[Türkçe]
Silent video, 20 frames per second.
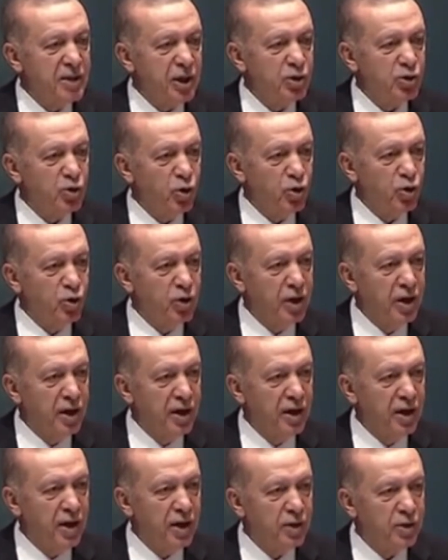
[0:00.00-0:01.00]

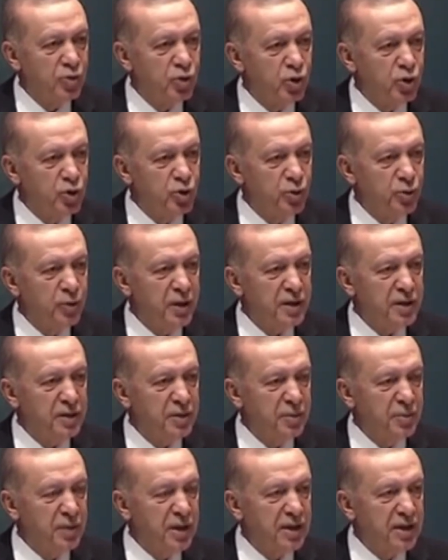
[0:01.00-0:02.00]
sorunlarına çözüm
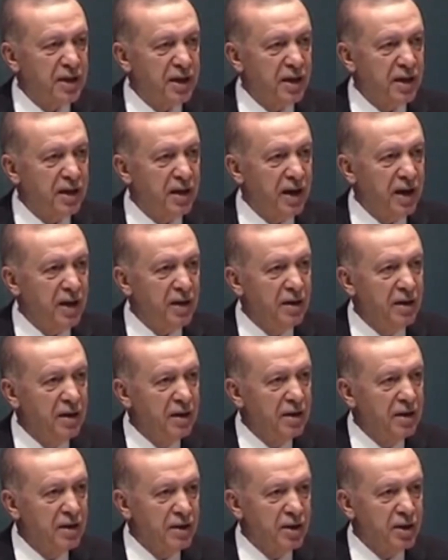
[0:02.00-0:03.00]
getirmek yerine
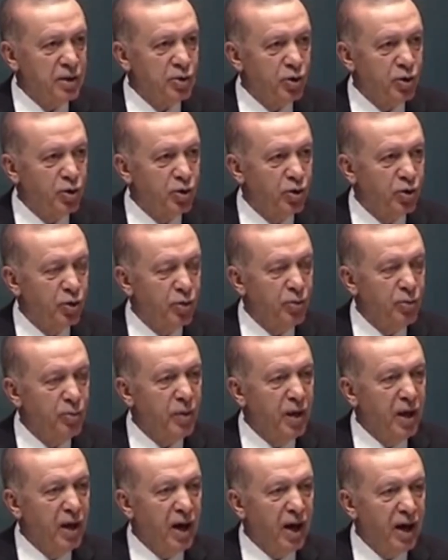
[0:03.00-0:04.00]
yine söylüyorum
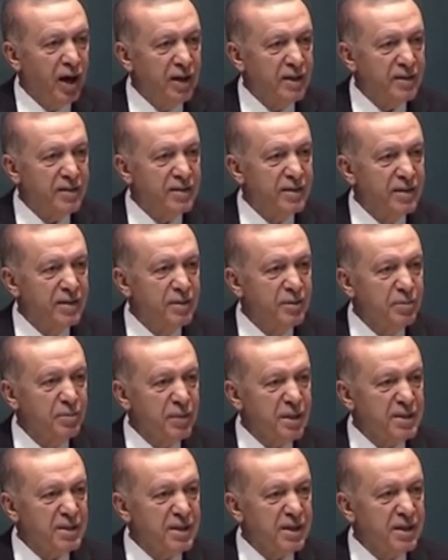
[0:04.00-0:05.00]
altılı
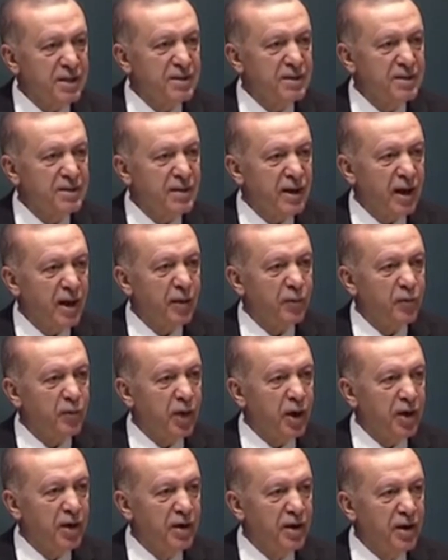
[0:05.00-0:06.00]
masanın
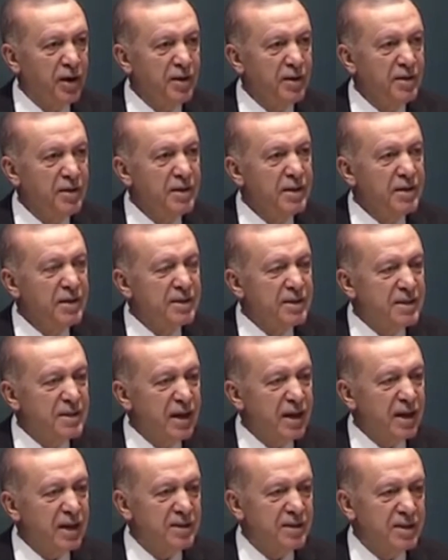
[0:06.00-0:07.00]
taraflarının
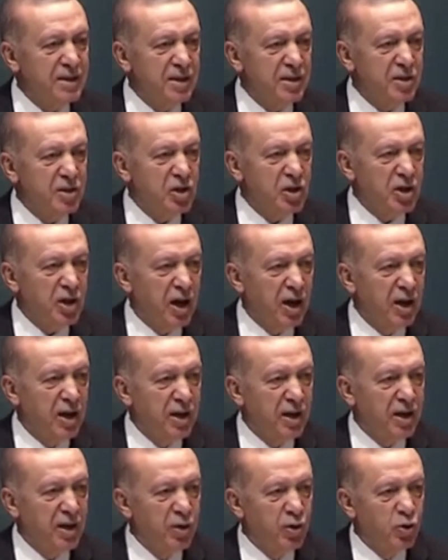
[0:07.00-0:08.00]
siyasi
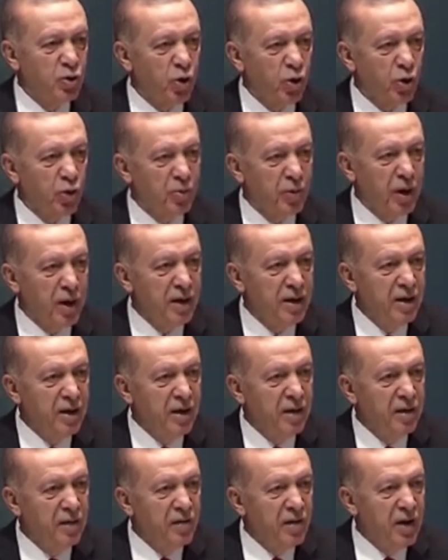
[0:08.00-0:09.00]
çıkarlarını koruma
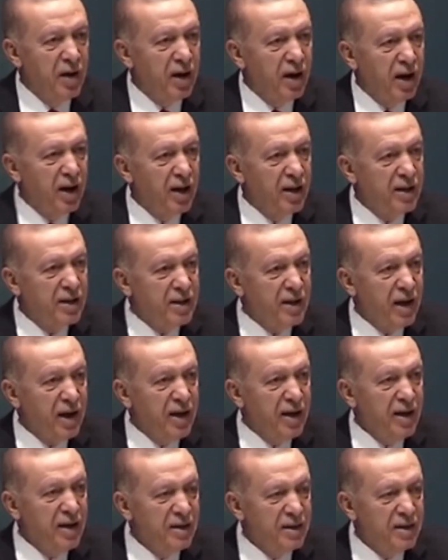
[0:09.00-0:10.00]
ve
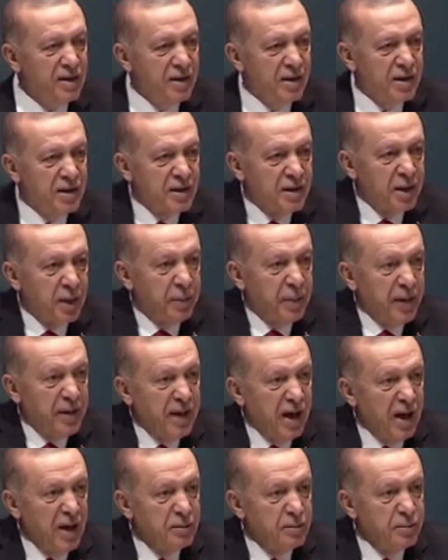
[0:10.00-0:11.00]
halka
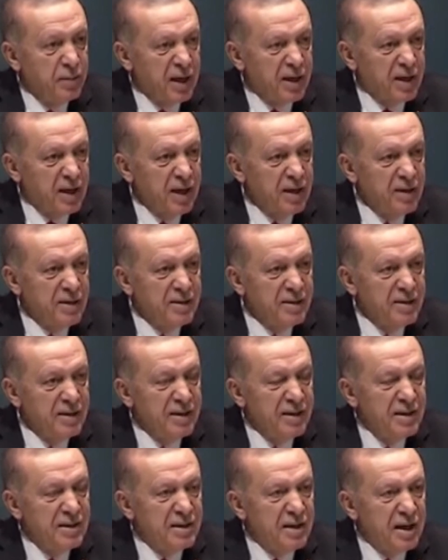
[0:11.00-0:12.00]
tepeden bakan
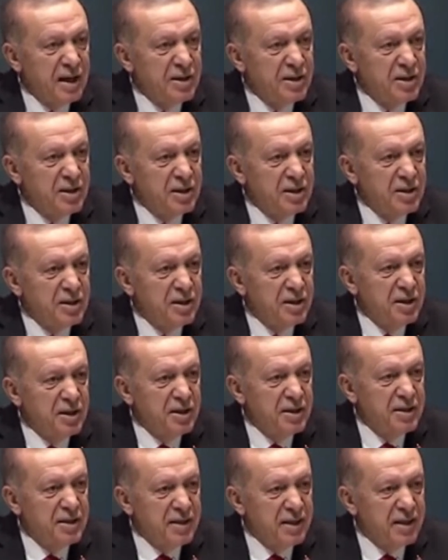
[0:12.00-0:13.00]
seçkinci
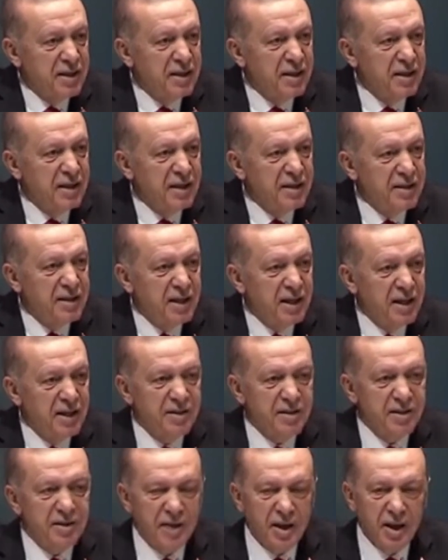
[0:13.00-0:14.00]
zihniyeti
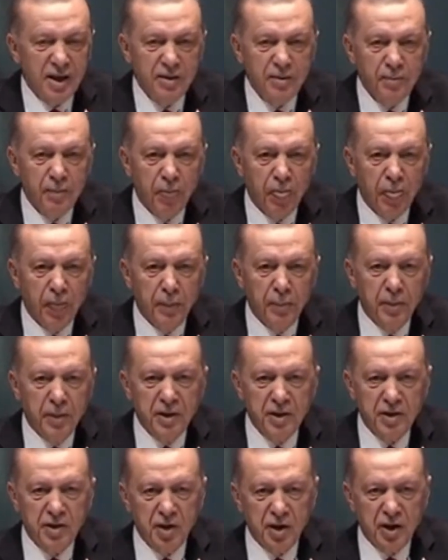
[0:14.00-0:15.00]
yansıtan bir
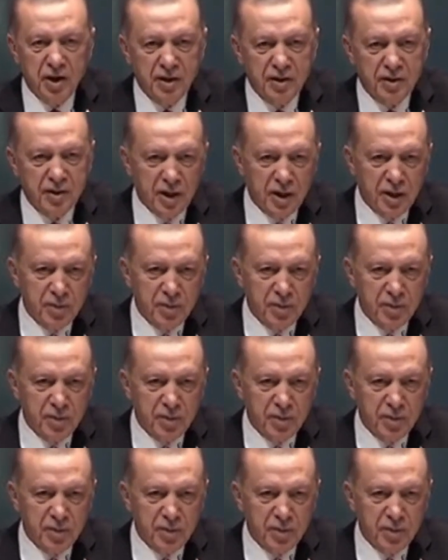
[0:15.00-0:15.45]
içeriğe sahip